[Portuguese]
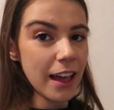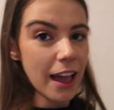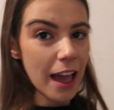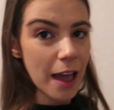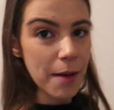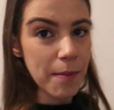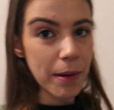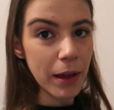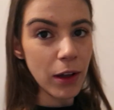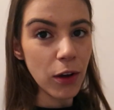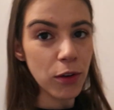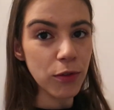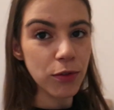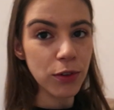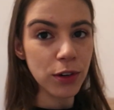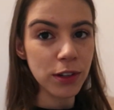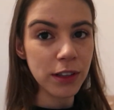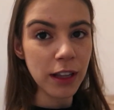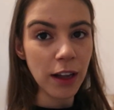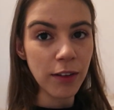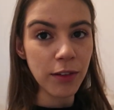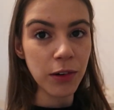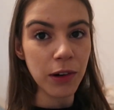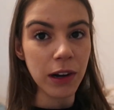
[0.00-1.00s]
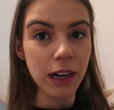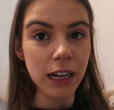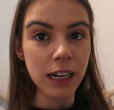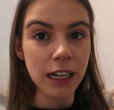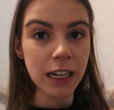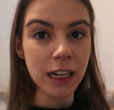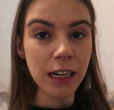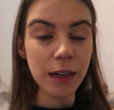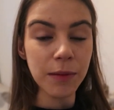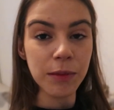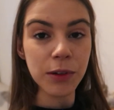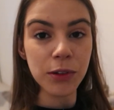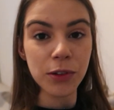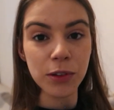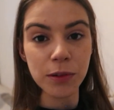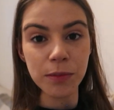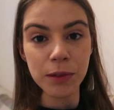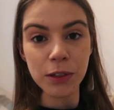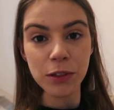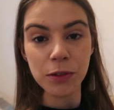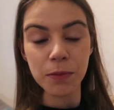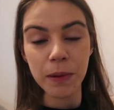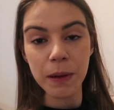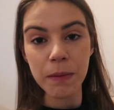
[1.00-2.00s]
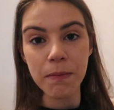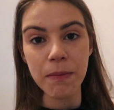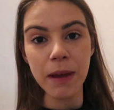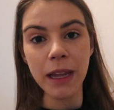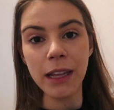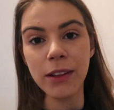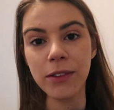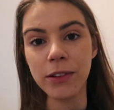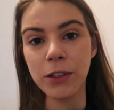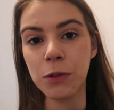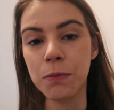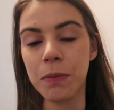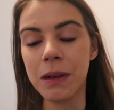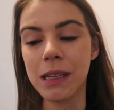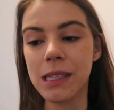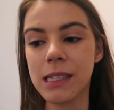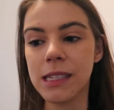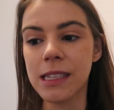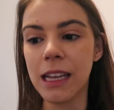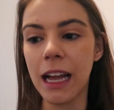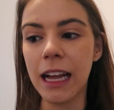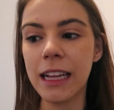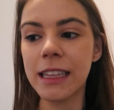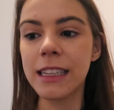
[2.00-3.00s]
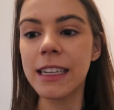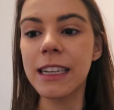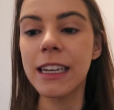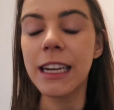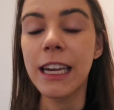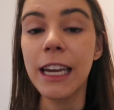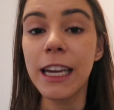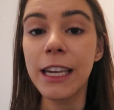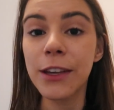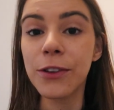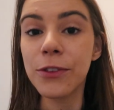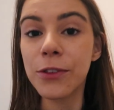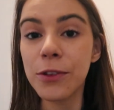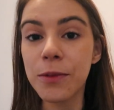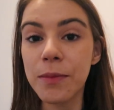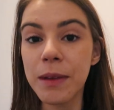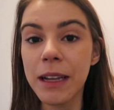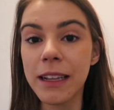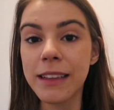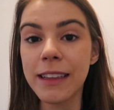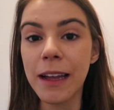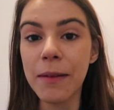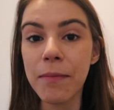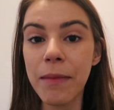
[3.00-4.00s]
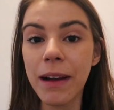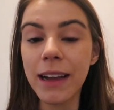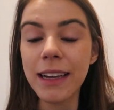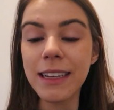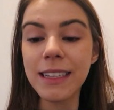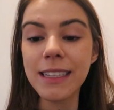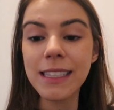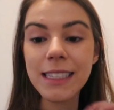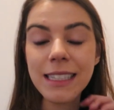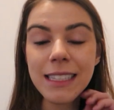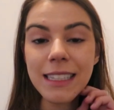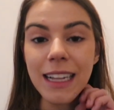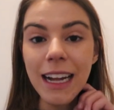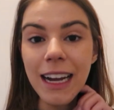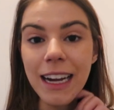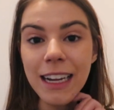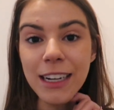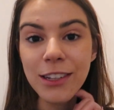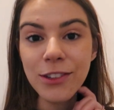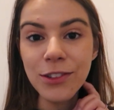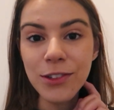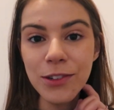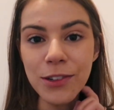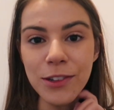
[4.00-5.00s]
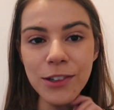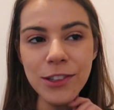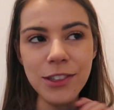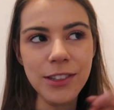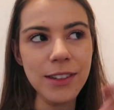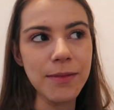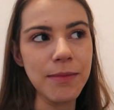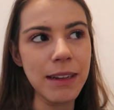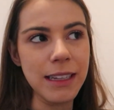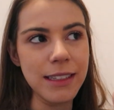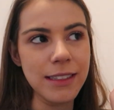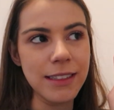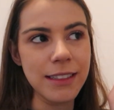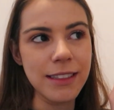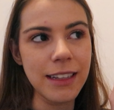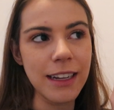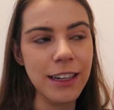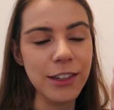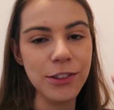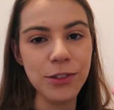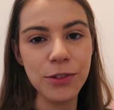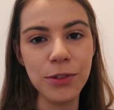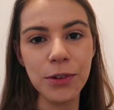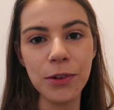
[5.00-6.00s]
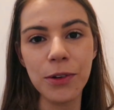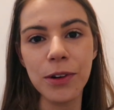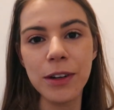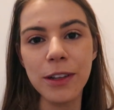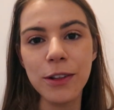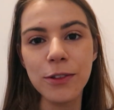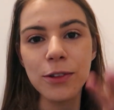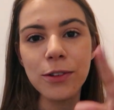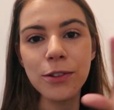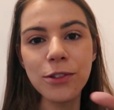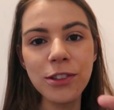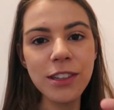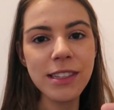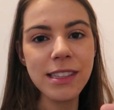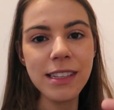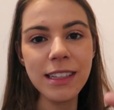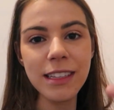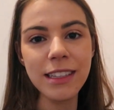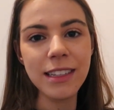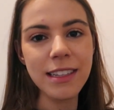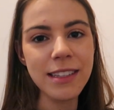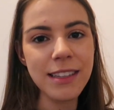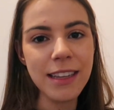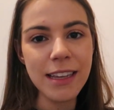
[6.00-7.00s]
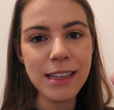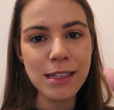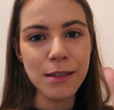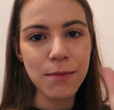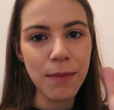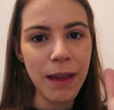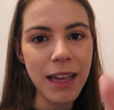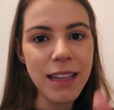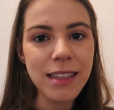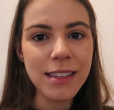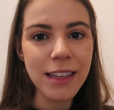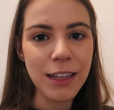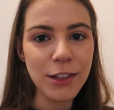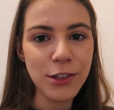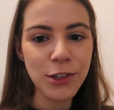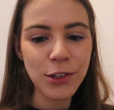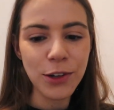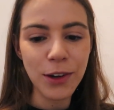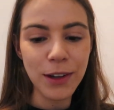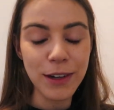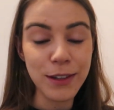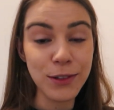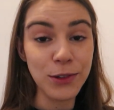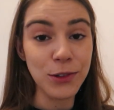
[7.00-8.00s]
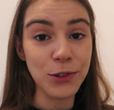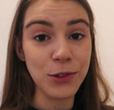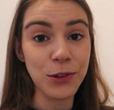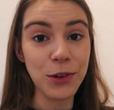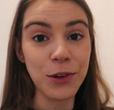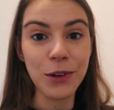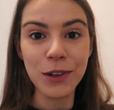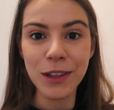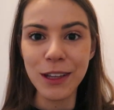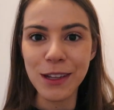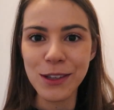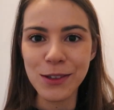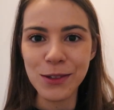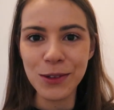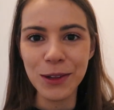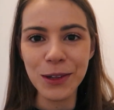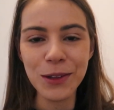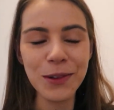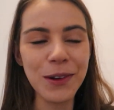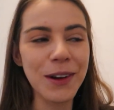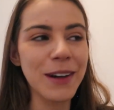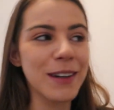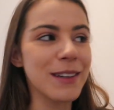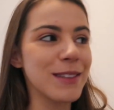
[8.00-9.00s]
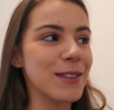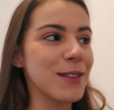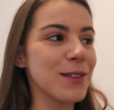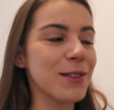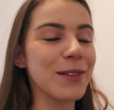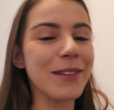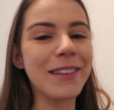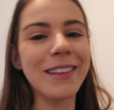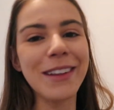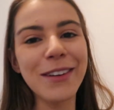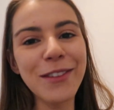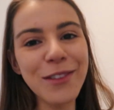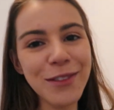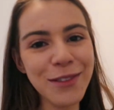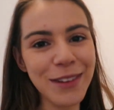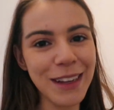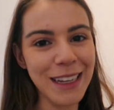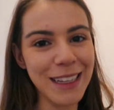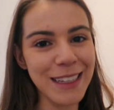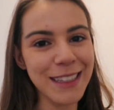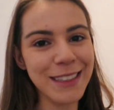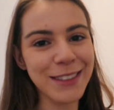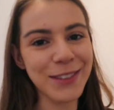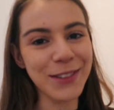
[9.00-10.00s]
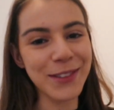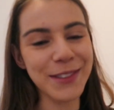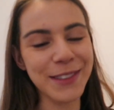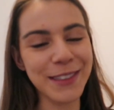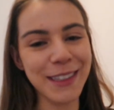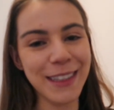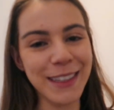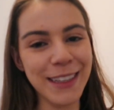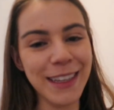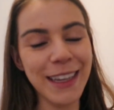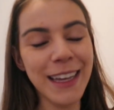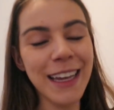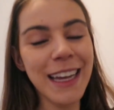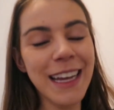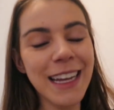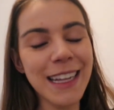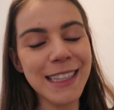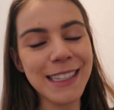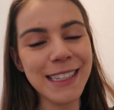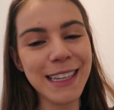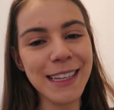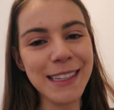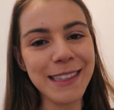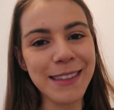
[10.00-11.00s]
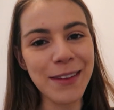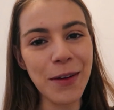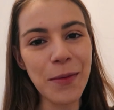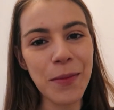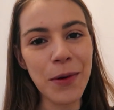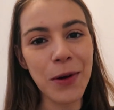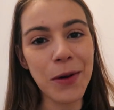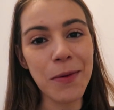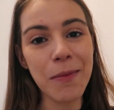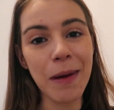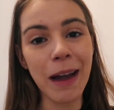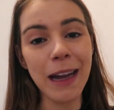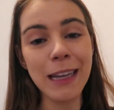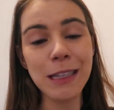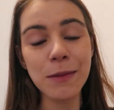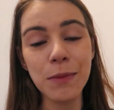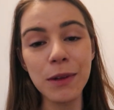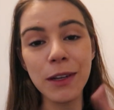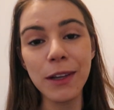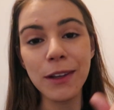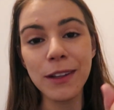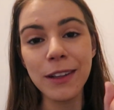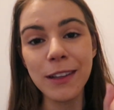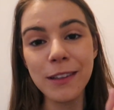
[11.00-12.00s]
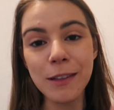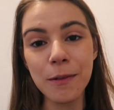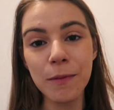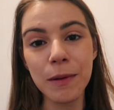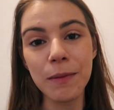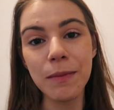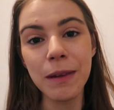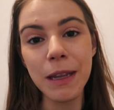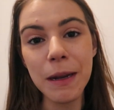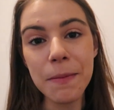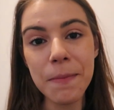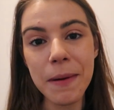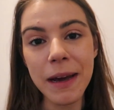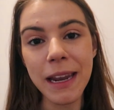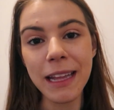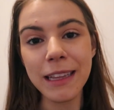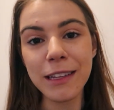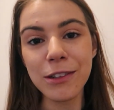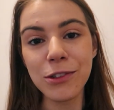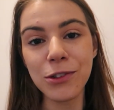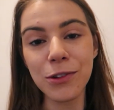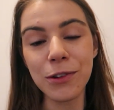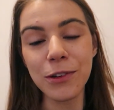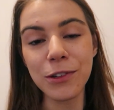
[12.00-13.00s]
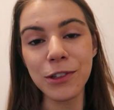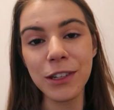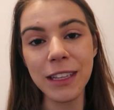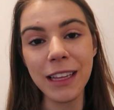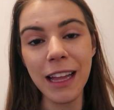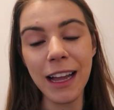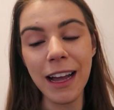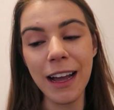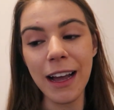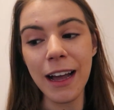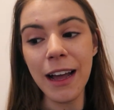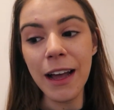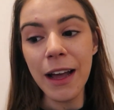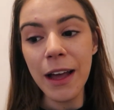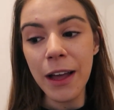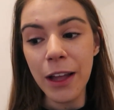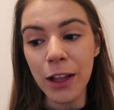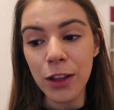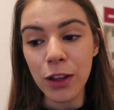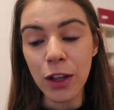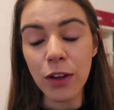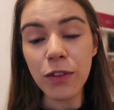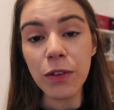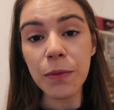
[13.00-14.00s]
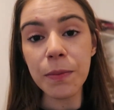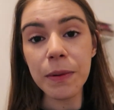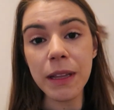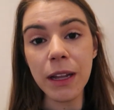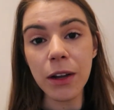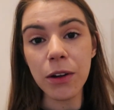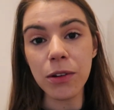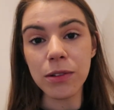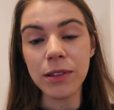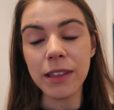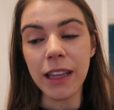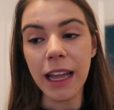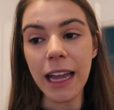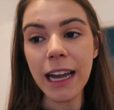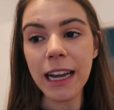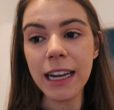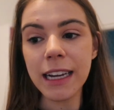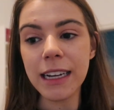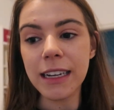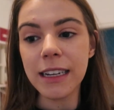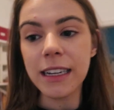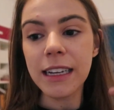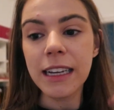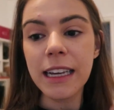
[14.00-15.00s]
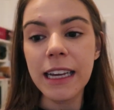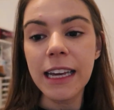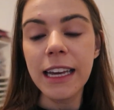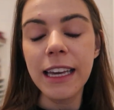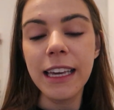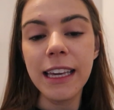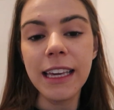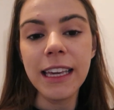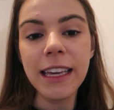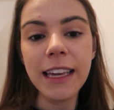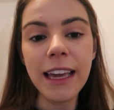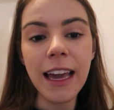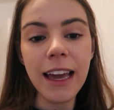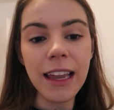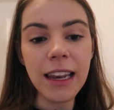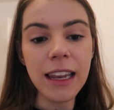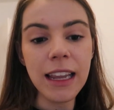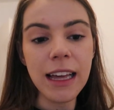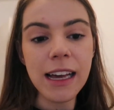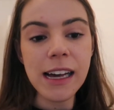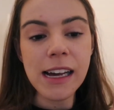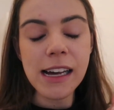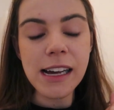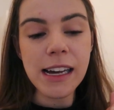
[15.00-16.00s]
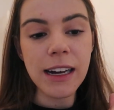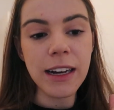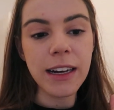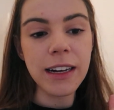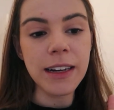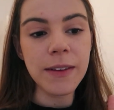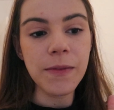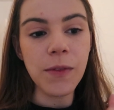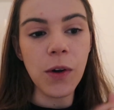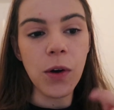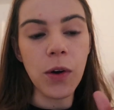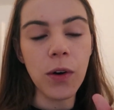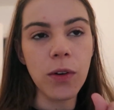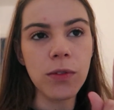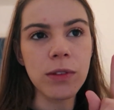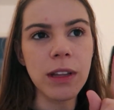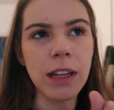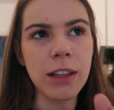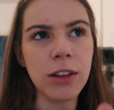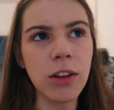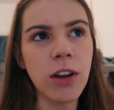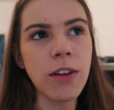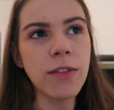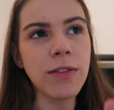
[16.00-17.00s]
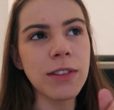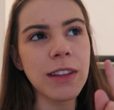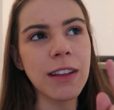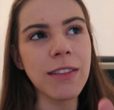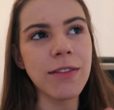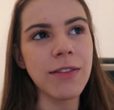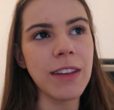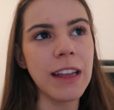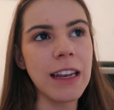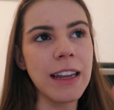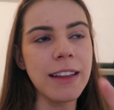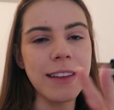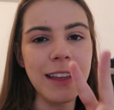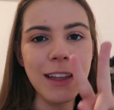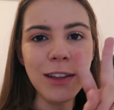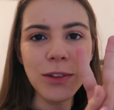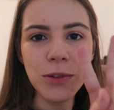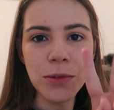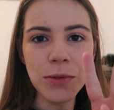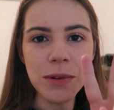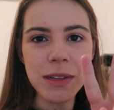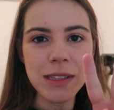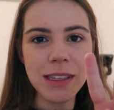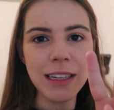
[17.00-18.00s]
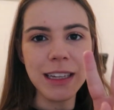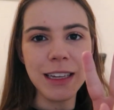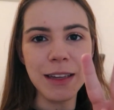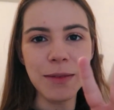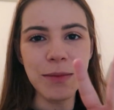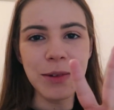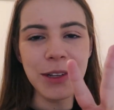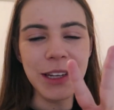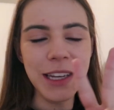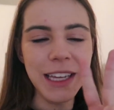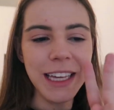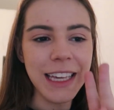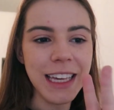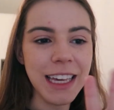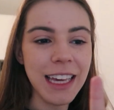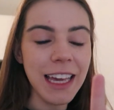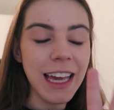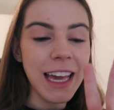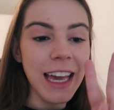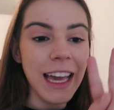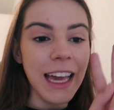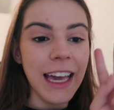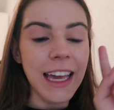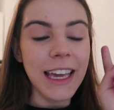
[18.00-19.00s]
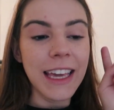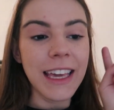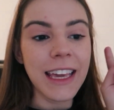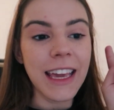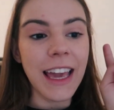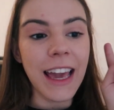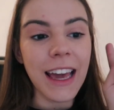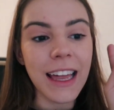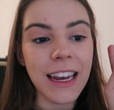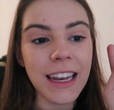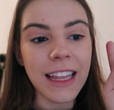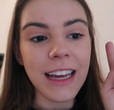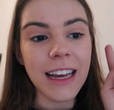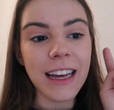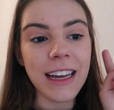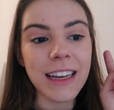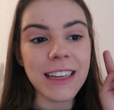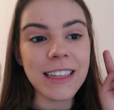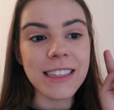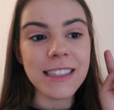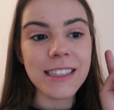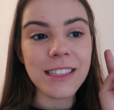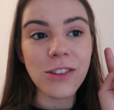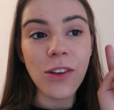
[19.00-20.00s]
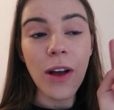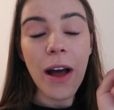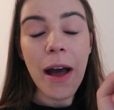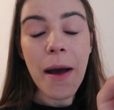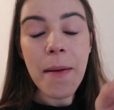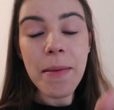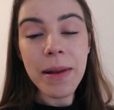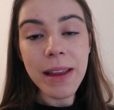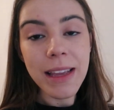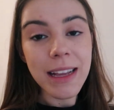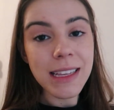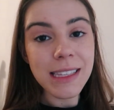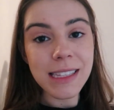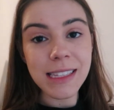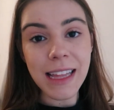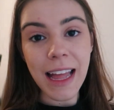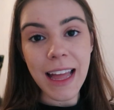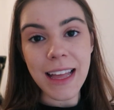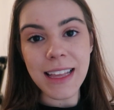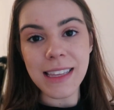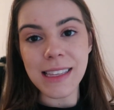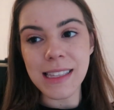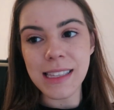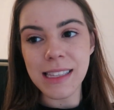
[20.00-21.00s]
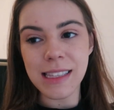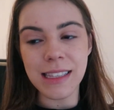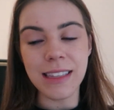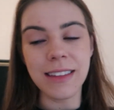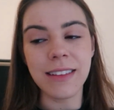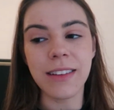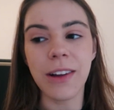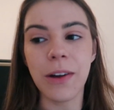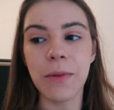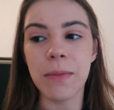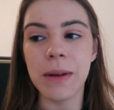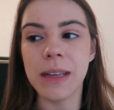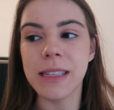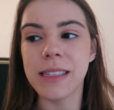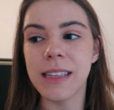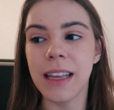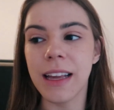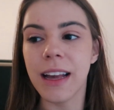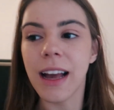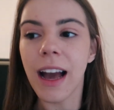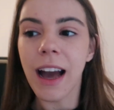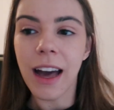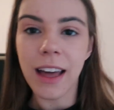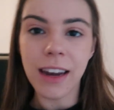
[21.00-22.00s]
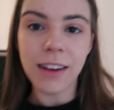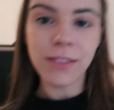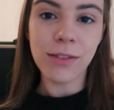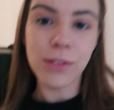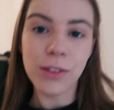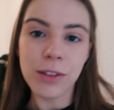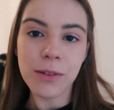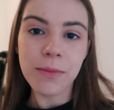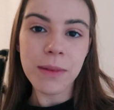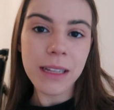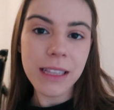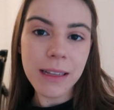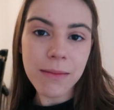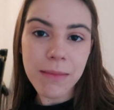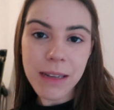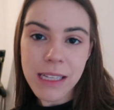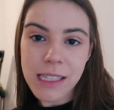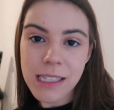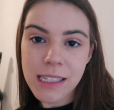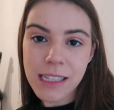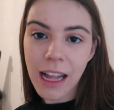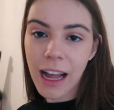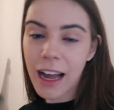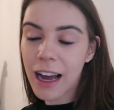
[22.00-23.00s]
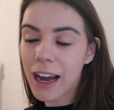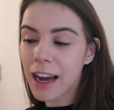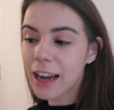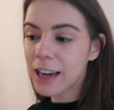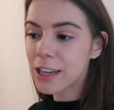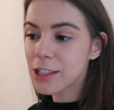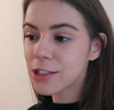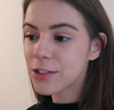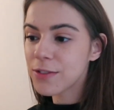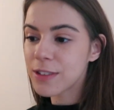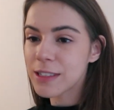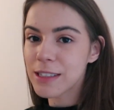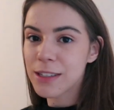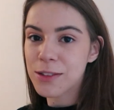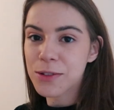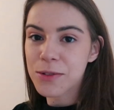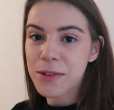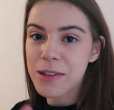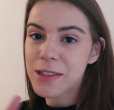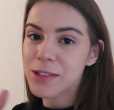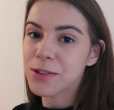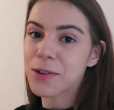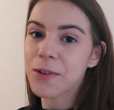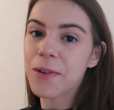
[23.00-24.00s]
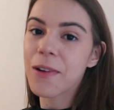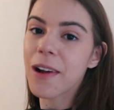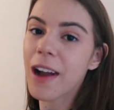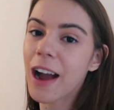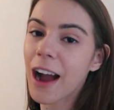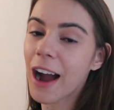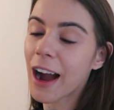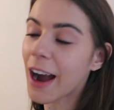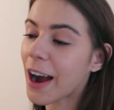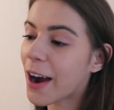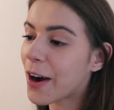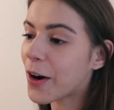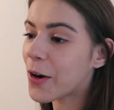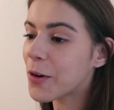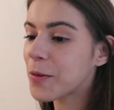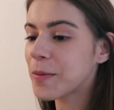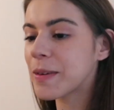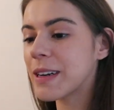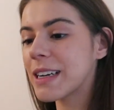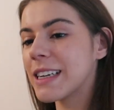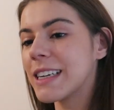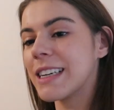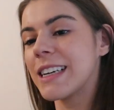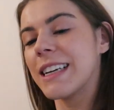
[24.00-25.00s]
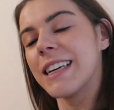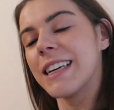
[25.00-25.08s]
É bem confortável a cama, eu dormi super bem noite passada e eu dormi até mais tarde hoje. Mais tarde, eu tô acordando todo dia assim, entre 6 e meia e 7 horas. Hoje eu acordei às 8 horas, eu tô tão feliz, consegui descansar um pouco mais porque a nossa primeira parada de hoje é na Nova Pinacoteca e ela ou na nova ou na velha, tem duas aqui em Munique, e elas só abrem às 10. Então eu pensei, cara, eu vou dormir até mais tarde, fazer as coisas com calma.